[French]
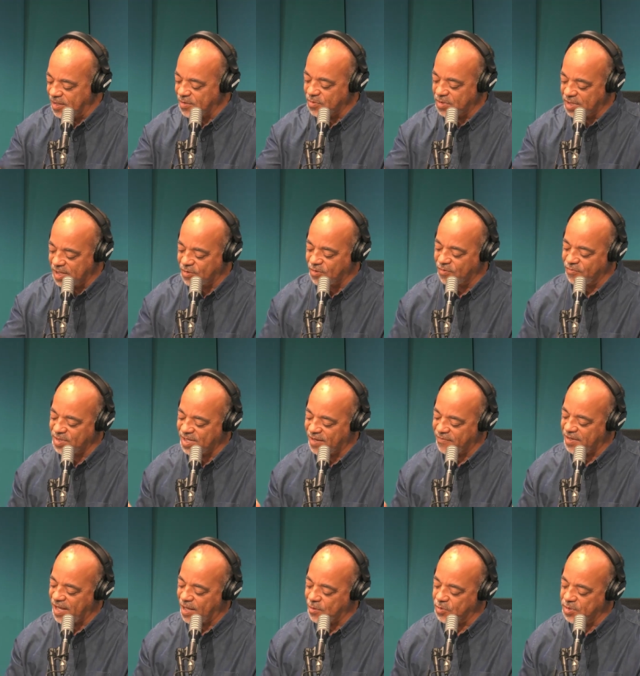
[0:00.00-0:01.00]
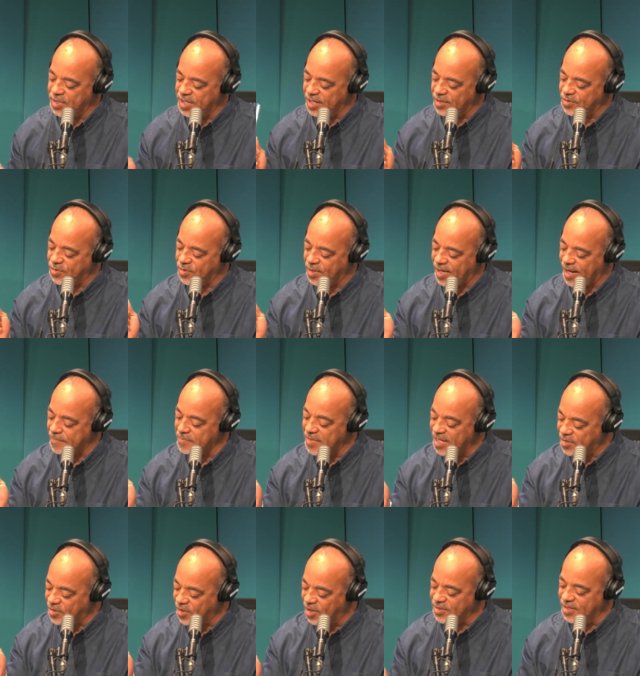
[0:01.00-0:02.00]
on sait que vous avez à redire sur la
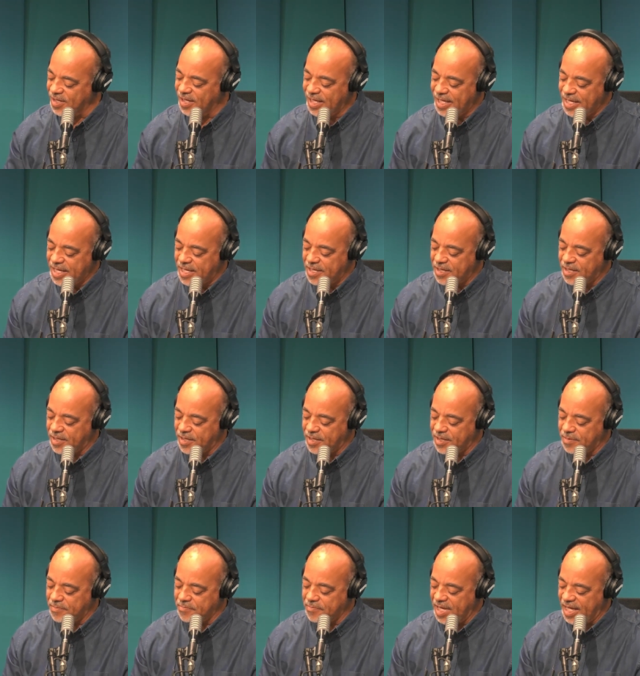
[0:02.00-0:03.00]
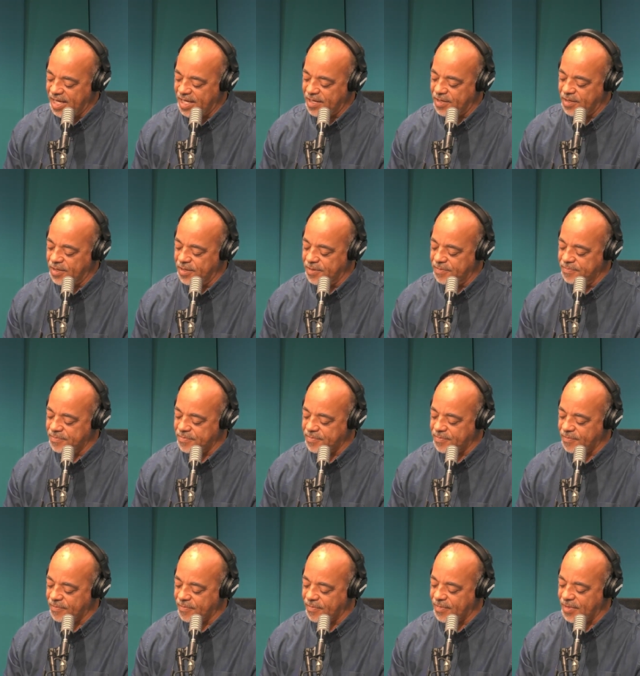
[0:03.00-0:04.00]
méthode, mais
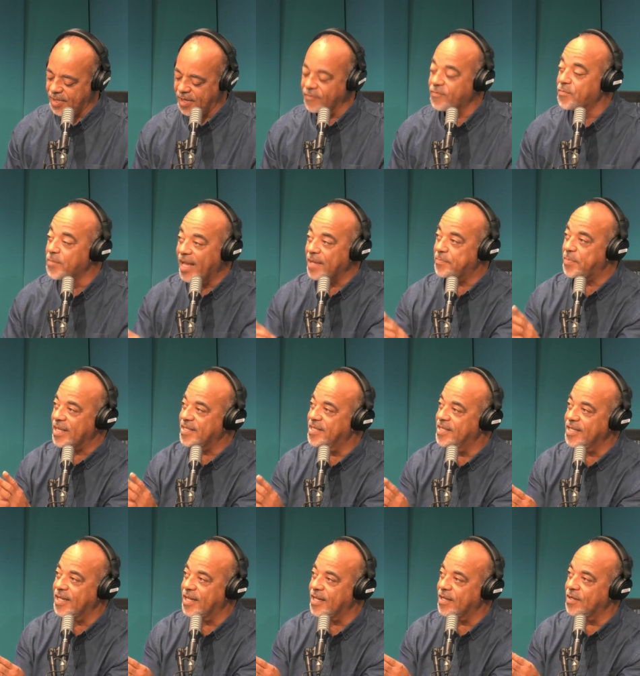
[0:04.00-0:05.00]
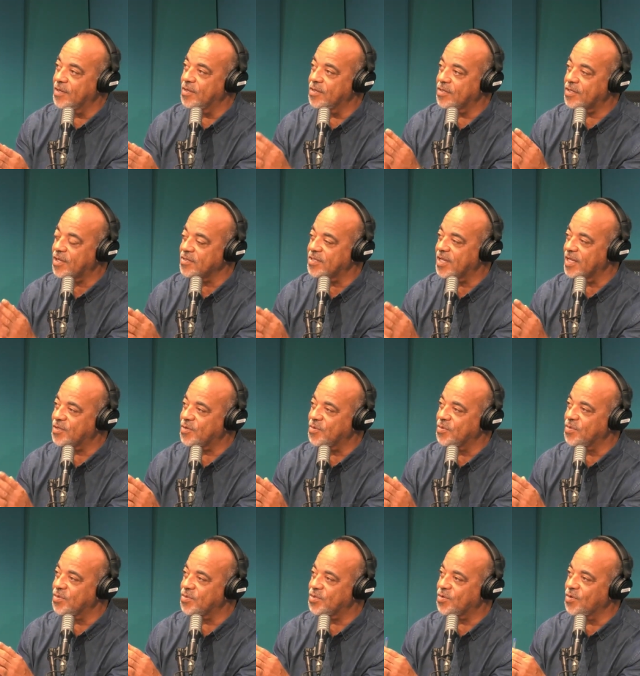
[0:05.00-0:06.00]
vous m'avez pas dit hein, quand est-ce
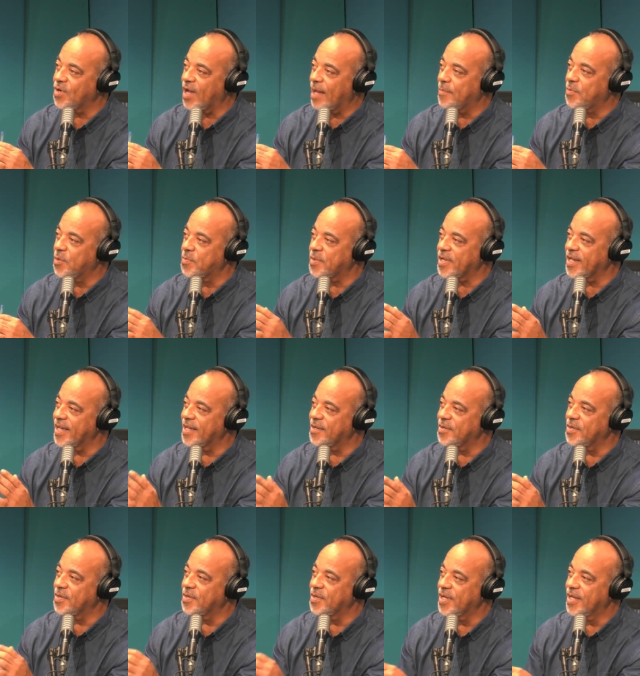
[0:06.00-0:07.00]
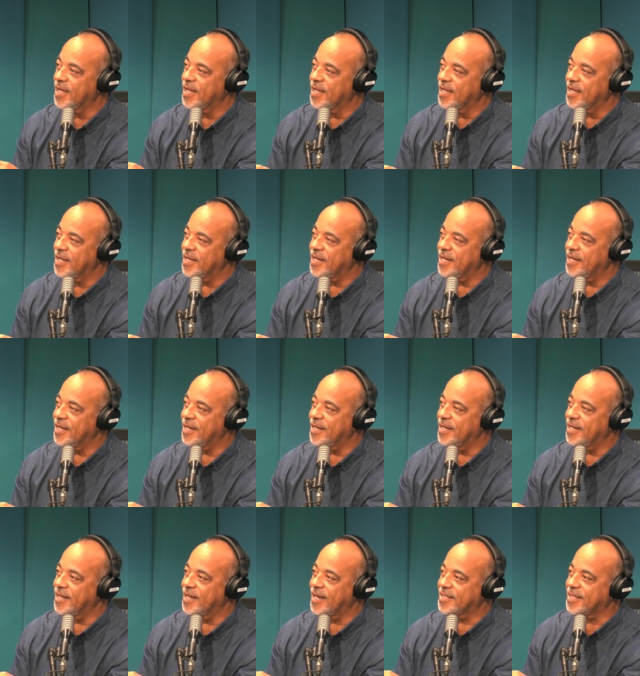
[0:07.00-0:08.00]
qu'on saura à peu près... Je
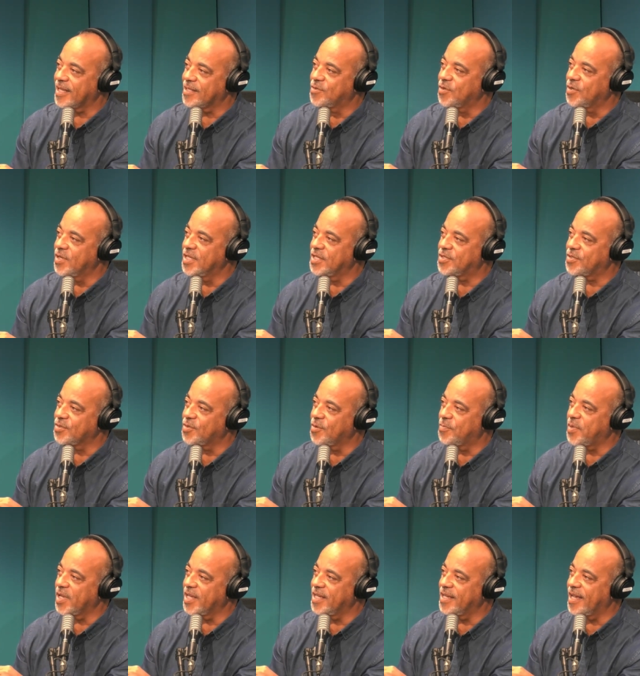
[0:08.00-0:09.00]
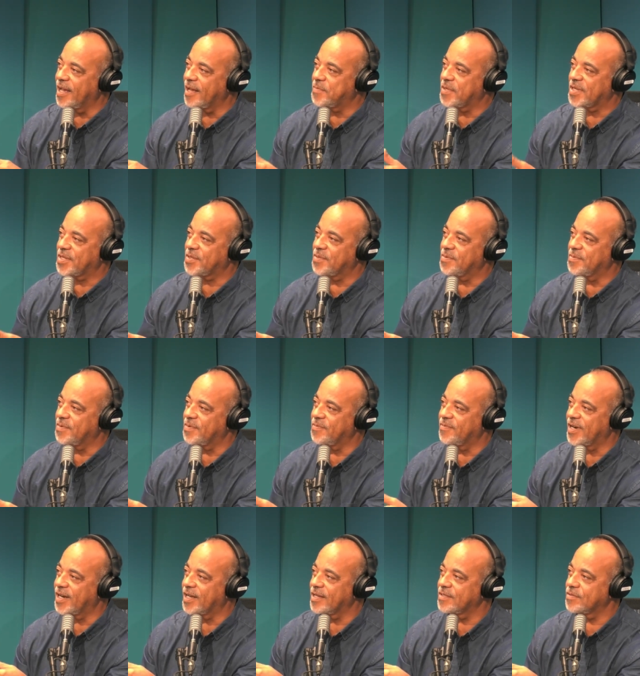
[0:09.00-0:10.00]
pense la tête que... de liste de PIA, parce que
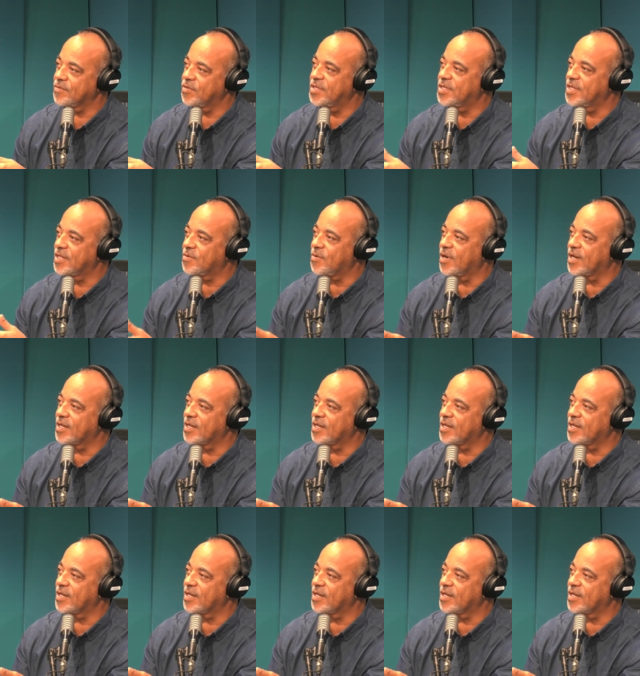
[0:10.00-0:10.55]
voilà, d'ici quoi